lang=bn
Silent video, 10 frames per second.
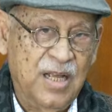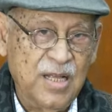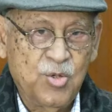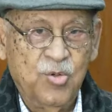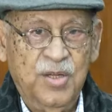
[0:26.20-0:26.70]
যে
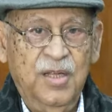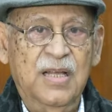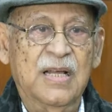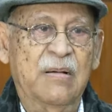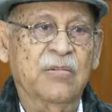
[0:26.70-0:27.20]
কাজ করি
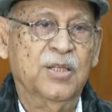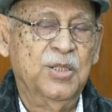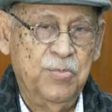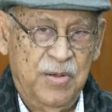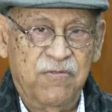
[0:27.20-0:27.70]
আমাদের
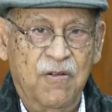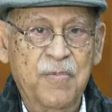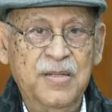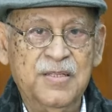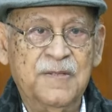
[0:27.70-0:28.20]
যে
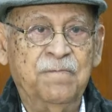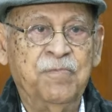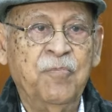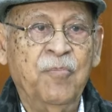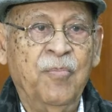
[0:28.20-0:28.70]
পারফরমেন্স
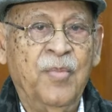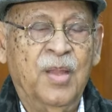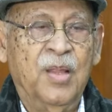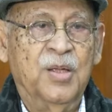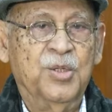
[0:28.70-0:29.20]

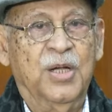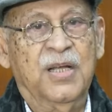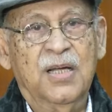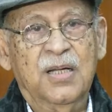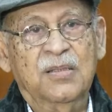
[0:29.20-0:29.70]

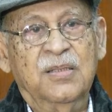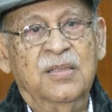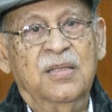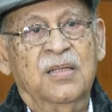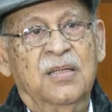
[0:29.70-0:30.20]
সেটা
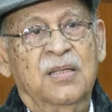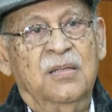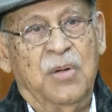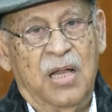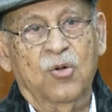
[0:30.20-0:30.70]

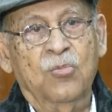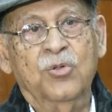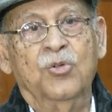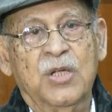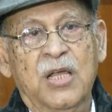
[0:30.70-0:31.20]
ভালো
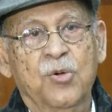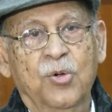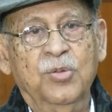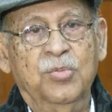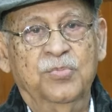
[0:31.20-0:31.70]
মন্দ যাই
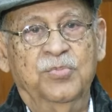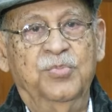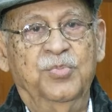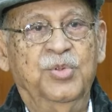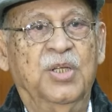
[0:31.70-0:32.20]
হোক
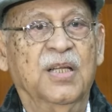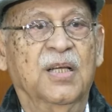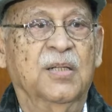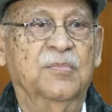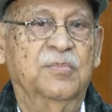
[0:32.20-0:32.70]
সেটা
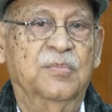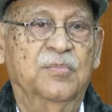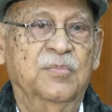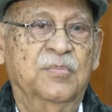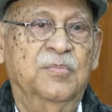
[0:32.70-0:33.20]

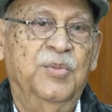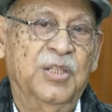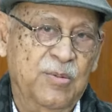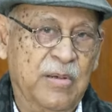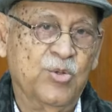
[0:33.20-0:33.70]

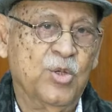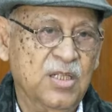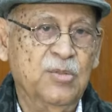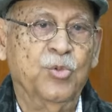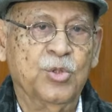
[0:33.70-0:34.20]
দেশের মানুষের
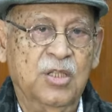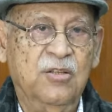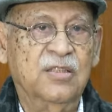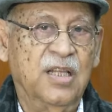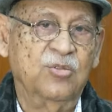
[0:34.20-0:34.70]
কাছে পৌঁছে
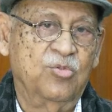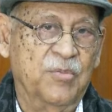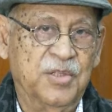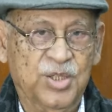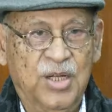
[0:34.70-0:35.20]
দেওয়ার দায়িত্ব
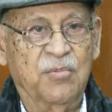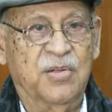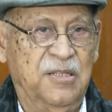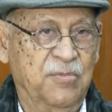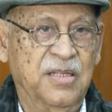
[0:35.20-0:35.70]
আমাদের
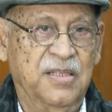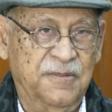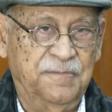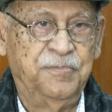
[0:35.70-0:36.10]
সাংবাদিক ভাইদের